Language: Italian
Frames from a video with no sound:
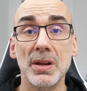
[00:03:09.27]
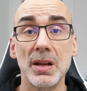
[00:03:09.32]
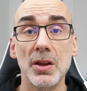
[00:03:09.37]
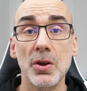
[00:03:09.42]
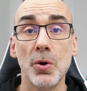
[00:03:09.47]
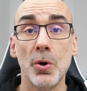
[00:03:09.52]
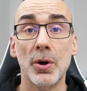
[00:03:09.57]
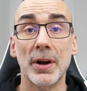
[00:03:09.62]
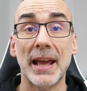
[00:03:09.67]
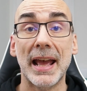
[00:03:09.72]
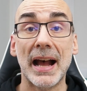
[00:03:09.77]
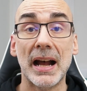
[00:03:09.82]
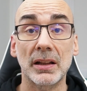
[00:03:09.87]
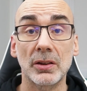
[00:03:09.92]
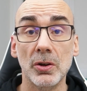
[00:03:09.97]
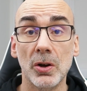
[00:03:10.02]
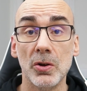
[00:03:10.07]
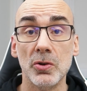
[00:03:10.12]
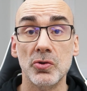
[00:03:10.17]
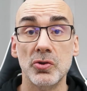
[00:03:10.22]
migliore
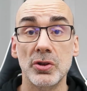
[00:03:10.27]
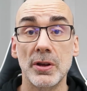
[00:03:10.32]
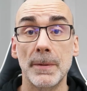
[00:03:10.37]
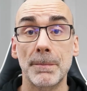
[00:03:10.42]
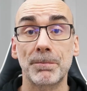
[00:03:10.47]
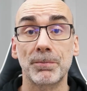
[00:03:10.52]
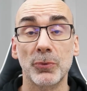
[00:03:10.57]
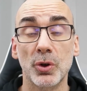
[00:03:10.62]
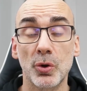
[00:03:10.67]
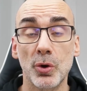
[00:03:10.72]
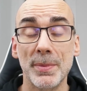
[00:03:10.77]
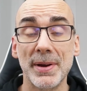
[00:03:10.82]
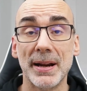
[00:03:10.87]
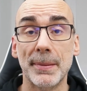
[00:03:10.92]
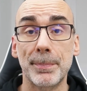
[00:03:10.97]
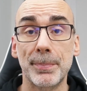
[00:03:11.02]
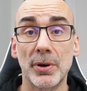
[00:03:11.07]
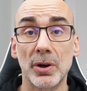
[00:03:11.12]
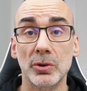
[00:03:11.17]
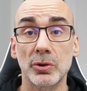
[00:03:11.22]
ad oggi come
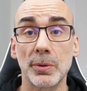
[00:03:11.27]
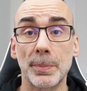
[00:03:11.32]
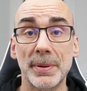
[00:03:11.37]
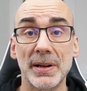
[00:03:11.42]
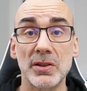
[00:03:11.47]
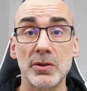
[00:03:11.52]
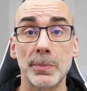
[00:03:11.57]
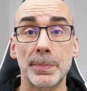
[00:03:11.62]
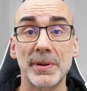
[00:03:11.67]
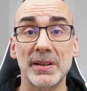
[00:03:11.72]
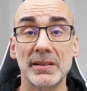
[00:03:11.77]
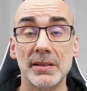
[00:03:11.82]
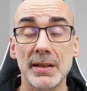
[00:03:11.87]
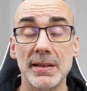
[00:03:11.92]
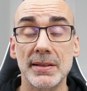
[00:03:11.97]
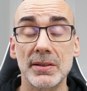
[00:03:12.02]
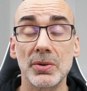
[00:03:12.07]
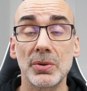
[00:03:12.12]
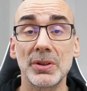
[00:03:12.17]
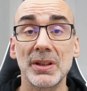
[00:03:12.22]
rapporto
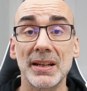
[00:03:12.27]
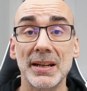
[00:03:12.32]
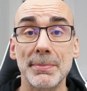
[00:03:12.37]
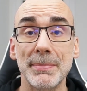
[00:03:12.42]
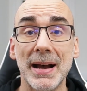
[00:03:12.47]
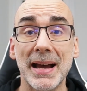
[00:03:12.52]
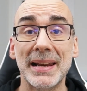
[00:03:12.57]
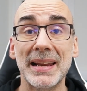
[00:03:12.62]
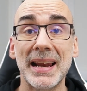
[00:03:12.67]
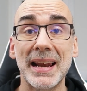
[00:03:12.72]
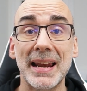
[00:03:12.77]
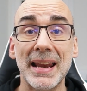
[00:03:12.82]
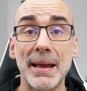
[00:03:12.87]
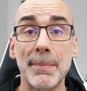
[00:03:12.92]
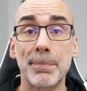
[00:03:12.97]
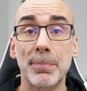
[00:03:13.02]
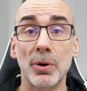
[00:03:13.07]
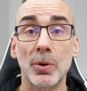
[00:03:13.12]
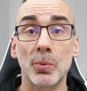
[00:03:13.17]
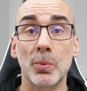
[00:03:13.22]
prezzo-prestazioni rimane
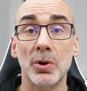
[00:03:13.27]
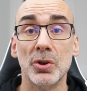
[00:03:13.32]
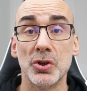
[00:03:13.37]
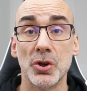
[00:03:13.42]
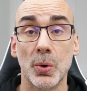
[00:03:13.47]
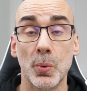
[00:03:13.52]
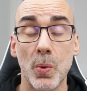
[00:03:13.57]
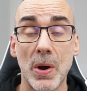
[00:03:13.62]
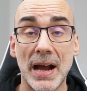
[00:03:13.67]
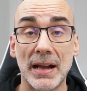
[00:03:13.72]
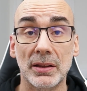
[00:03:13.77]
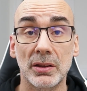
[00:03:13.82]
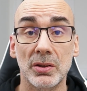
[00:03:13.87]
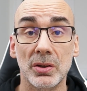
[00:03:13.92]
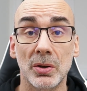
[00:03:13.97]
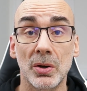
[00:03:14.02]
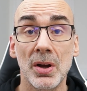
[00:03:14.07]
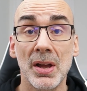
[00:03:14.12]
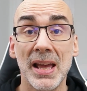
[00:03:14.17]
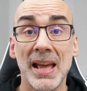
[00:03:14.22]
l'Apple Watch
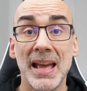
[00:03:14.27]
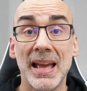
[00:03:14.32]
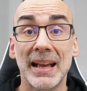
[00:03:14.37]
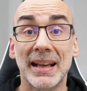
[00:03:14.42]
4